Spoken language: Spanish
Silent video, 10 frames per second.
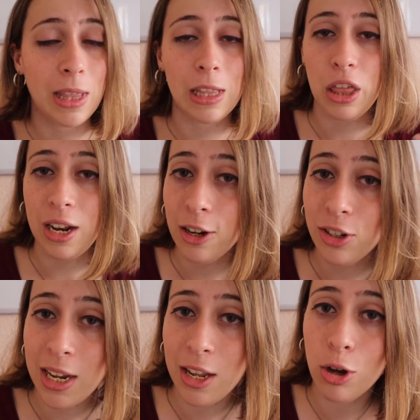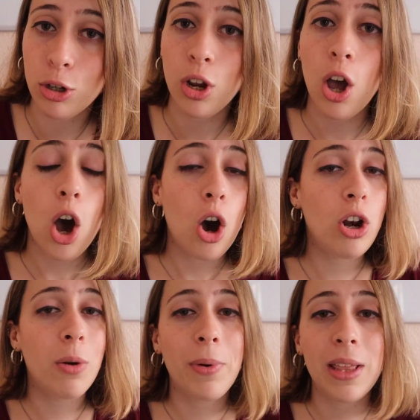pueden decir los niños
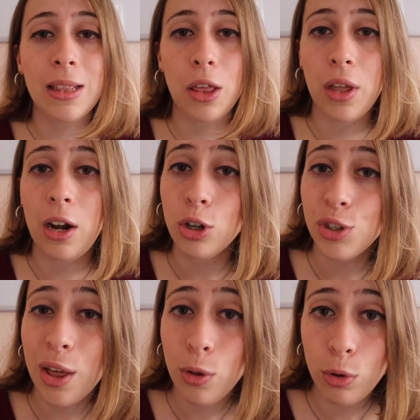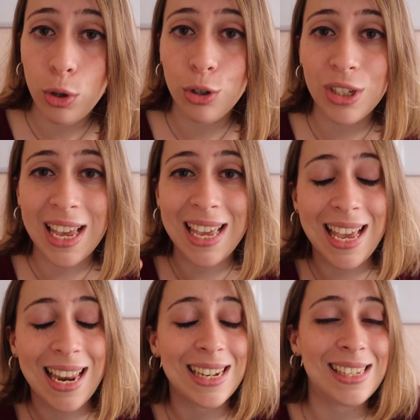o lo pueden decir los adultos que
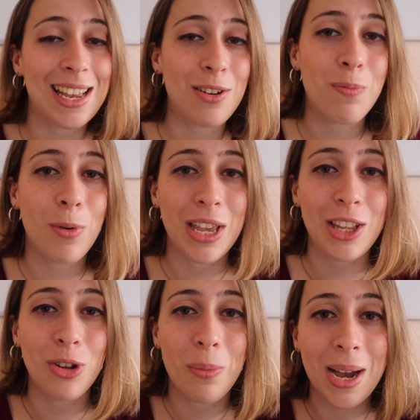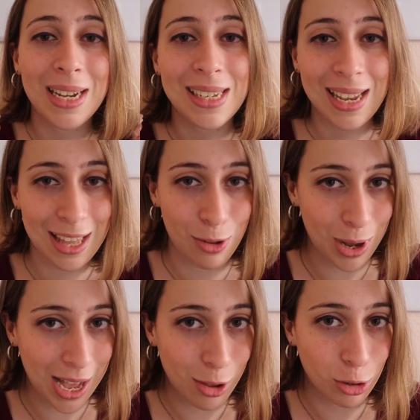quieren ser un poquito más
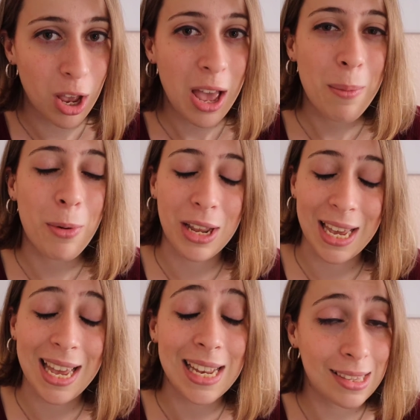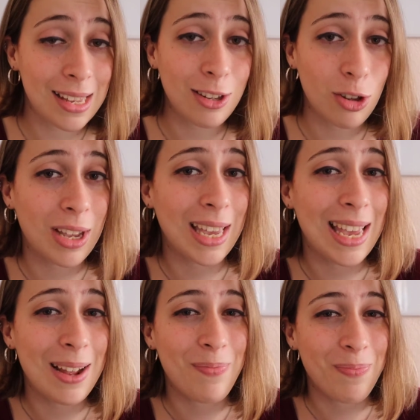educados, porque es cierto
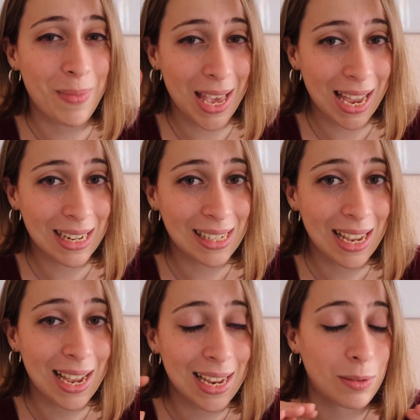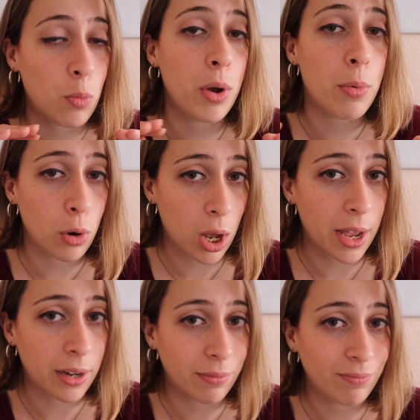que mearse es muy
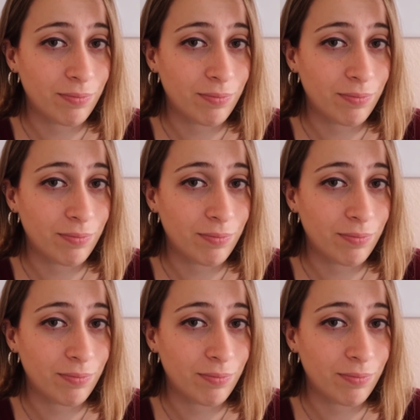vulgar.